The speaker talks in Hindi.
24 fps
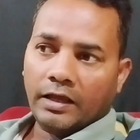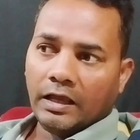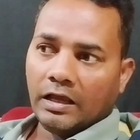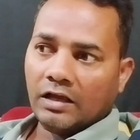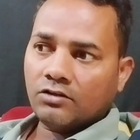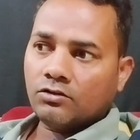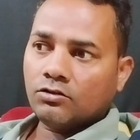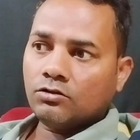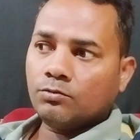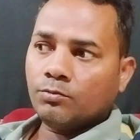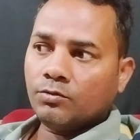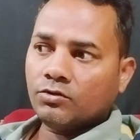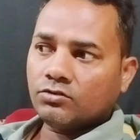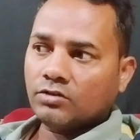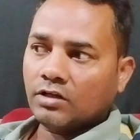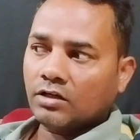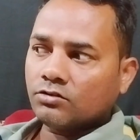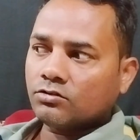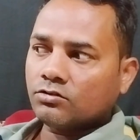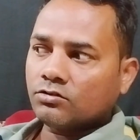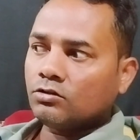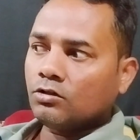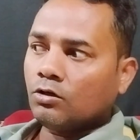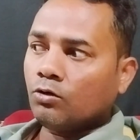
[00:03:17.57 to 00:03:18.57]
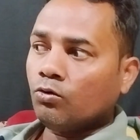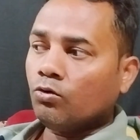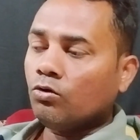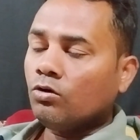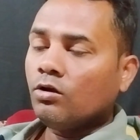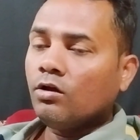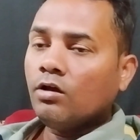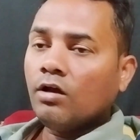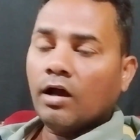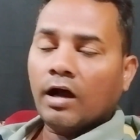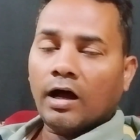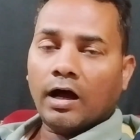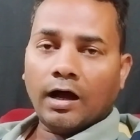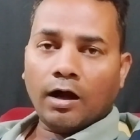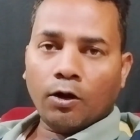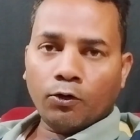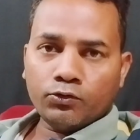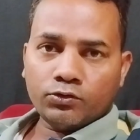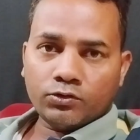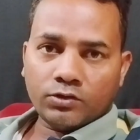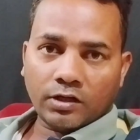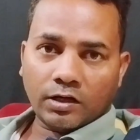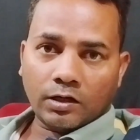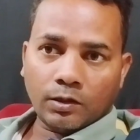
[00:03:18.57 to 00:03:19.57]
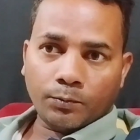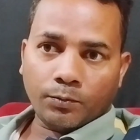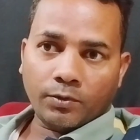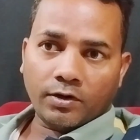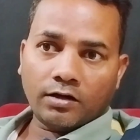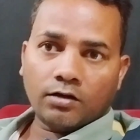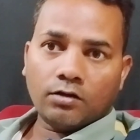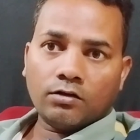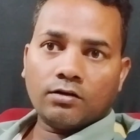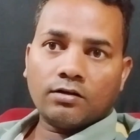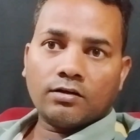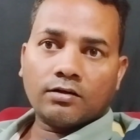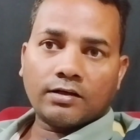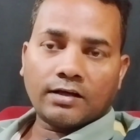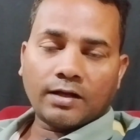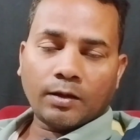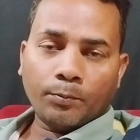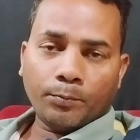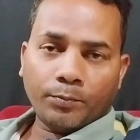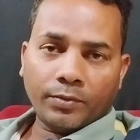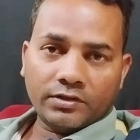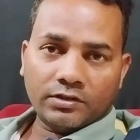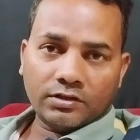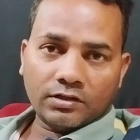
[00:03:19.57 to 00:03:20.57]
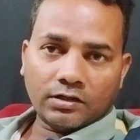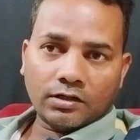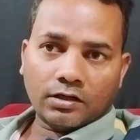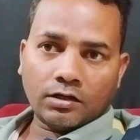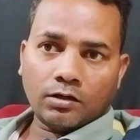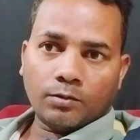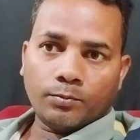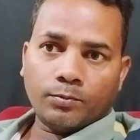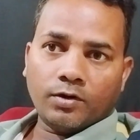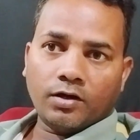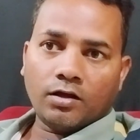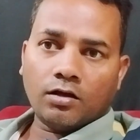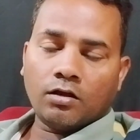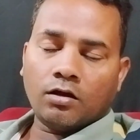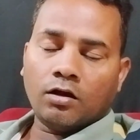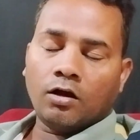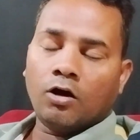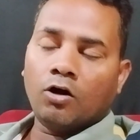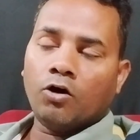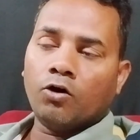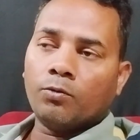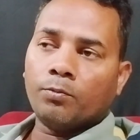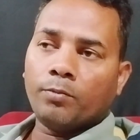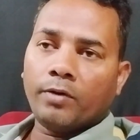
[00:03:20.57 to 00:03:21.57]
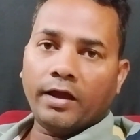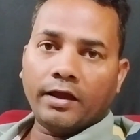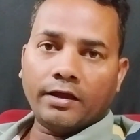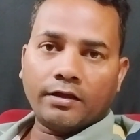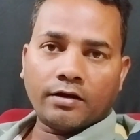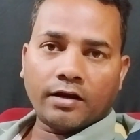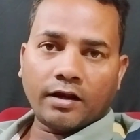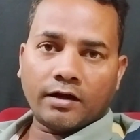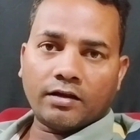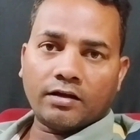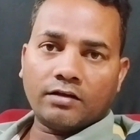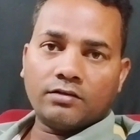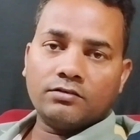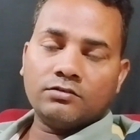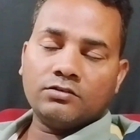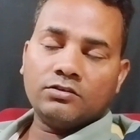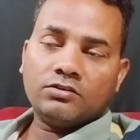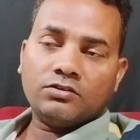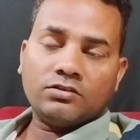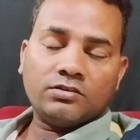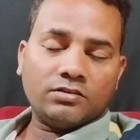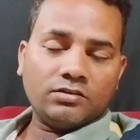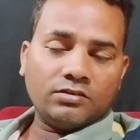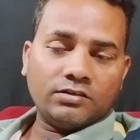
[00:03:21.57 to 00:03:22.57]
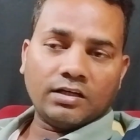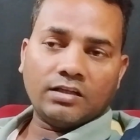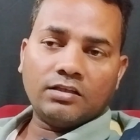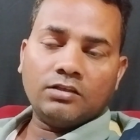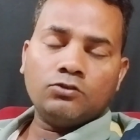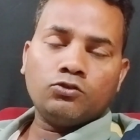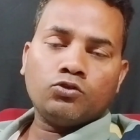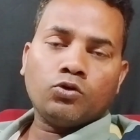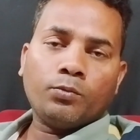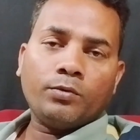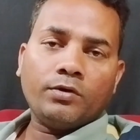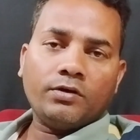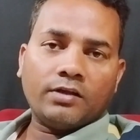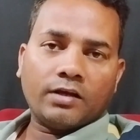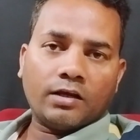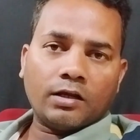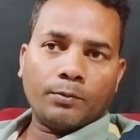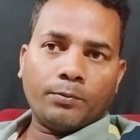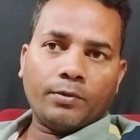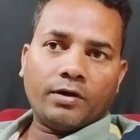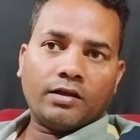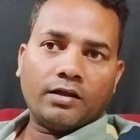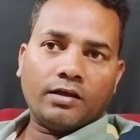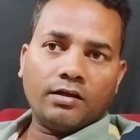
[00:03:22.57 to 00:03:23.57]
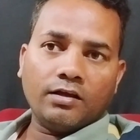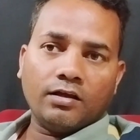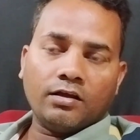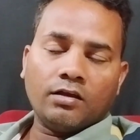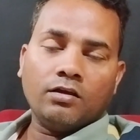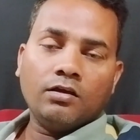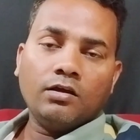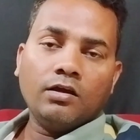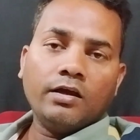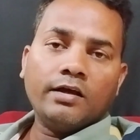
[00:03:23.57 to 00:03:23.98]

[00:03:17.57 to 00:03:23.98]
यह चीज़ में सर्च किया हूँ हाउस ड्राइवर कंपनी के ड्राइवर और बाइक राइडर यानी जो भी ड्राइवर हैं